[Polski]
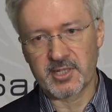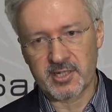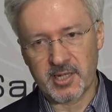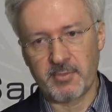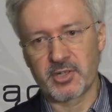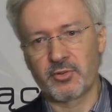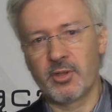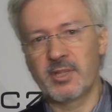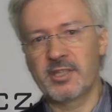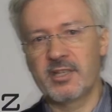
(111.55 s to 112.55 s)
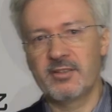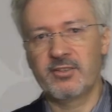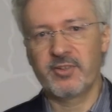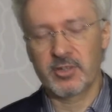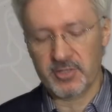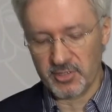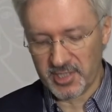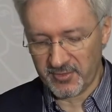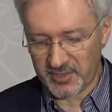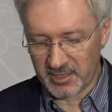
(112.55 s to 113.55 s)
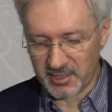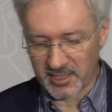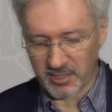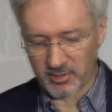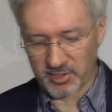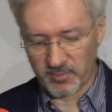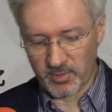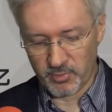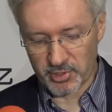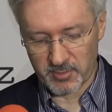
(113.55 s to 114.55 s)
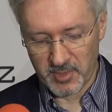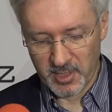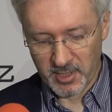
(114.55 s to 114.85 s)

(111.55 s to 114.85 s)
że zamieszkują na terenie Nowego Sącza i wtedy takie osoby muszą